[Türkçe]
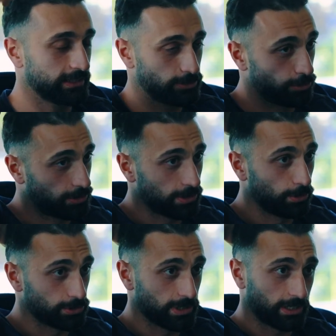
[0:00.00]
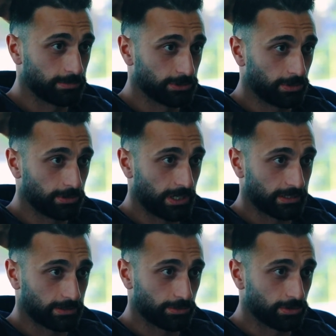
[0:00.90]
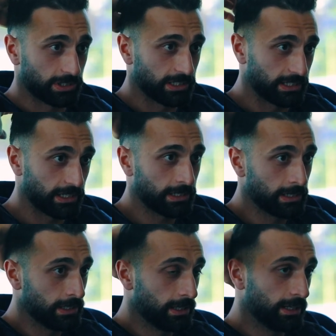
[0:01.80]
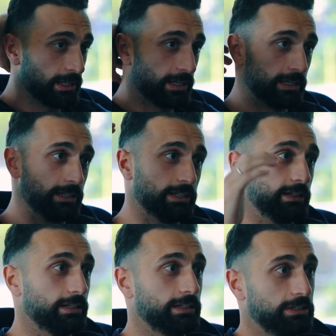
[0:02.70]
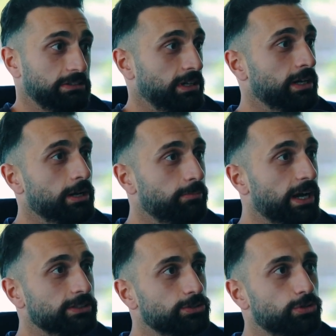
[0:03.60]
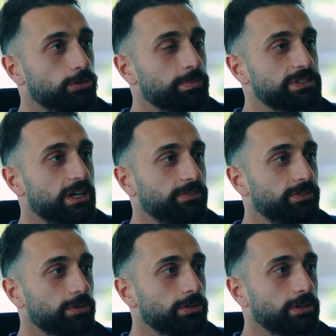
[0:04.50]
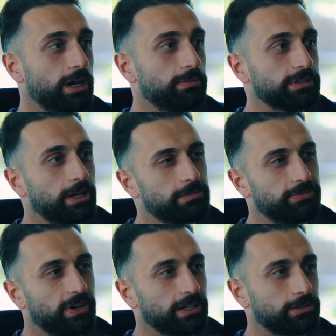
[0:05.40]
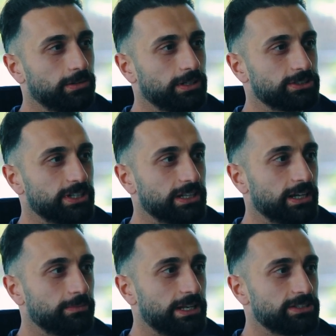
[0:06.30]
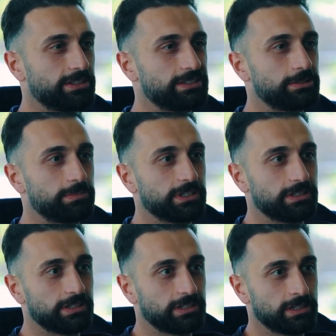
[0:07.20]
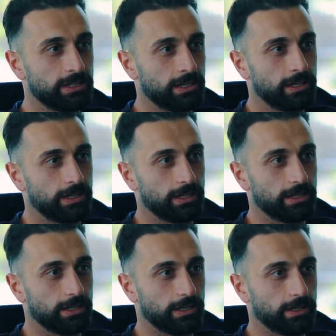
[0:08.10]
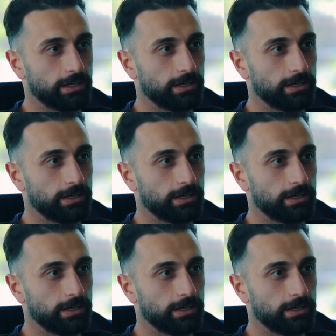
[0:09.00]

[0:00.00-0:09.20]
Çok iyi hocalarımız oldu artık Türkiye'de. Ee, bence çok mesafe yok ama tabii farklı olan şeyler bence disiplindir. Ee,